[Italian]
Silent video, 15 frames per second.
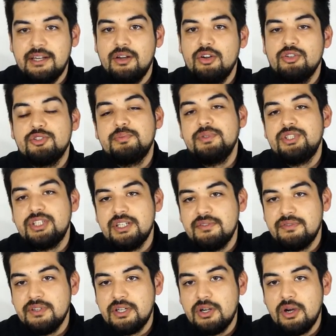nello
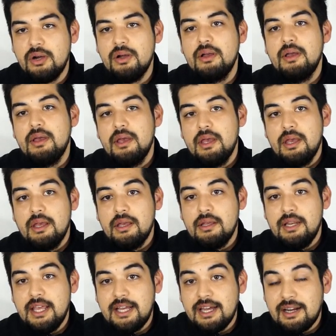specifico
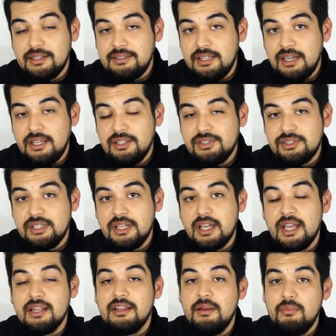le
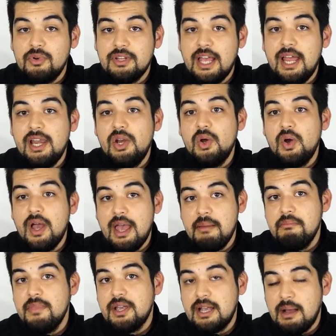caratteristiche del modello
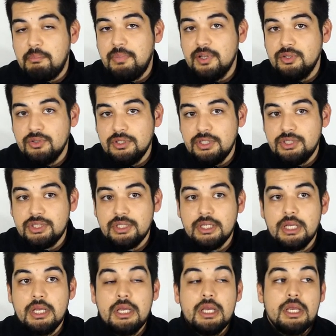MK12.
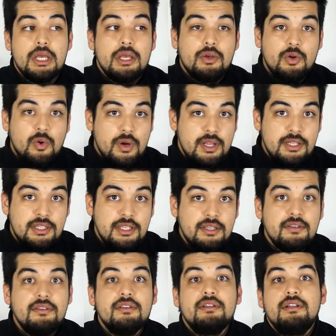
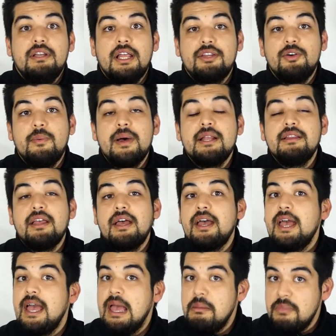Quindi la
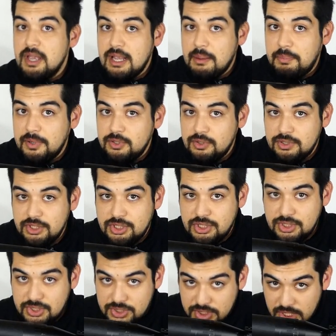domanda è
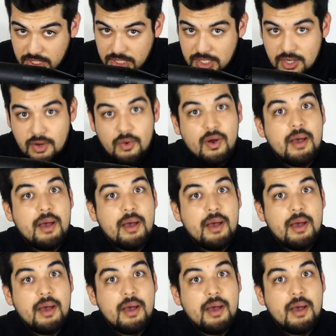MK12 sì o